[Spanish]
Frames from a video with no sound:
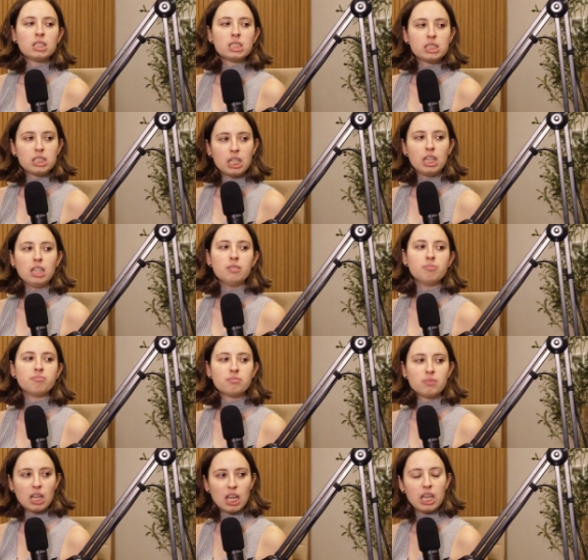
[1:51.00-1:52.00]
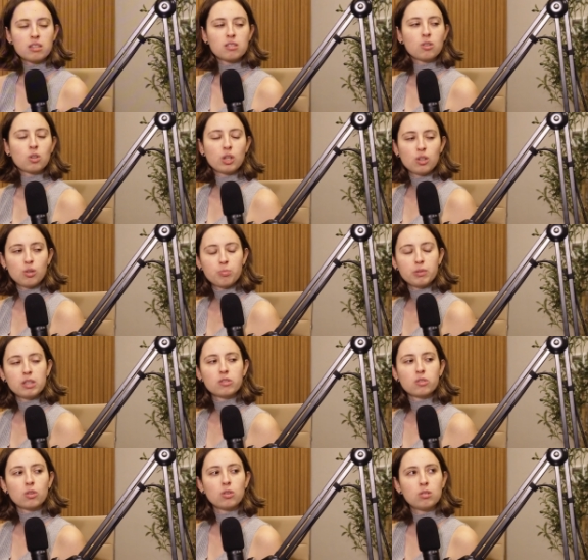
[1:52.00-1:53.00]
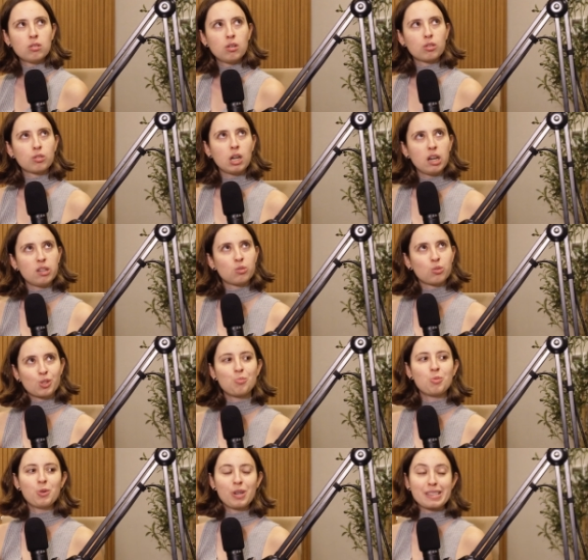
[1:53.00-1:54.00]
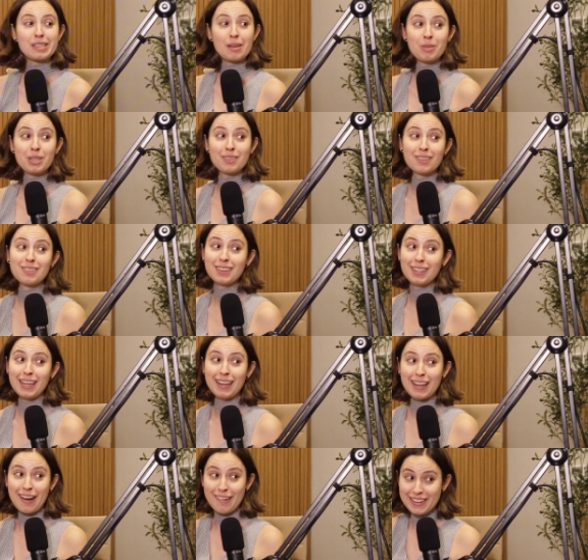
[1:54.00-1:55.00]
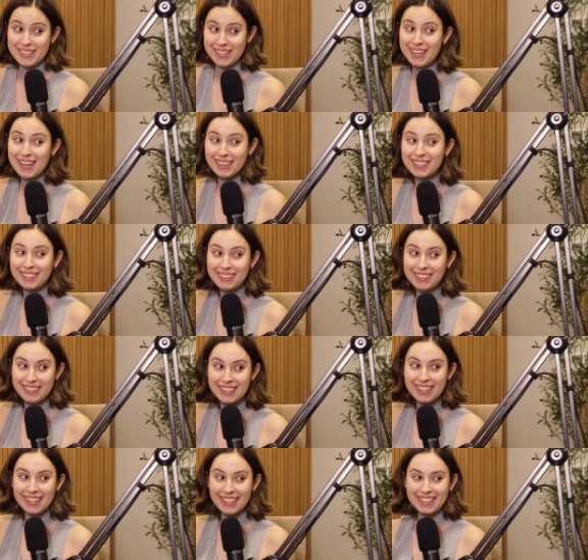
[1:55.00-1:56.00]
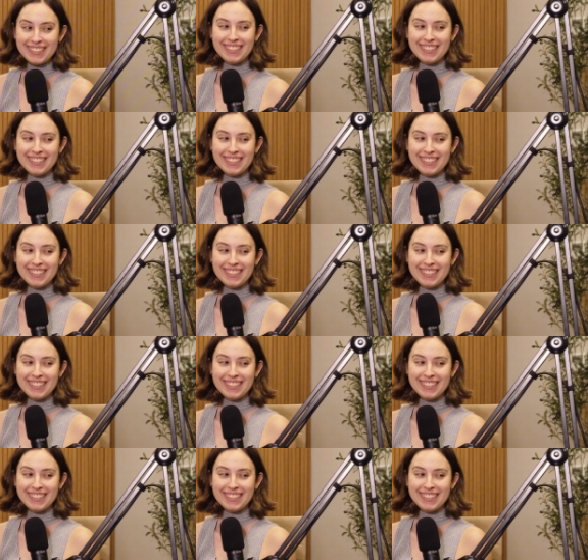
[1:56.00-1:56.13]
Sí, es lo que yo pienso. O sea, esto es como un examen de a ver si ya entendiste.